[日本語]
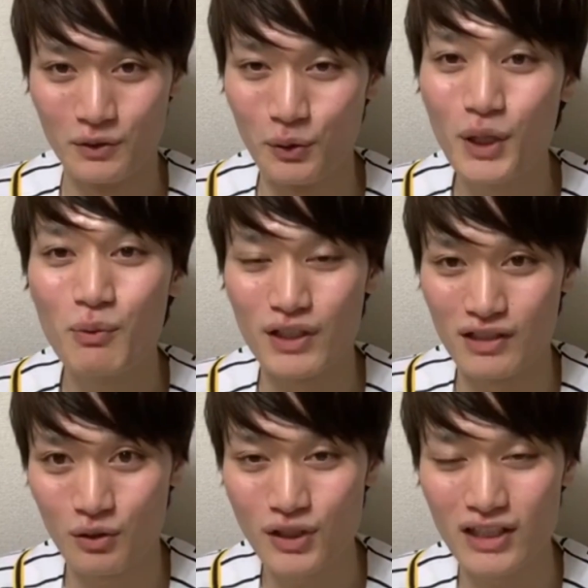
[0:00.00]
どうでもい
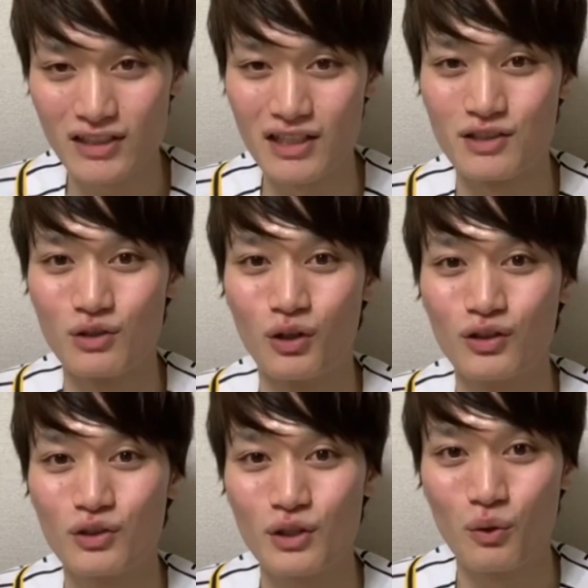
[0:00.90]
い鳥谷選手を
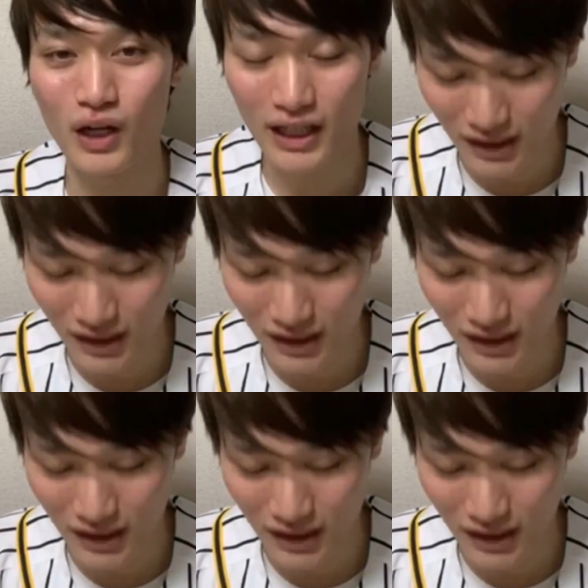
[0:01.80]
本当にお帰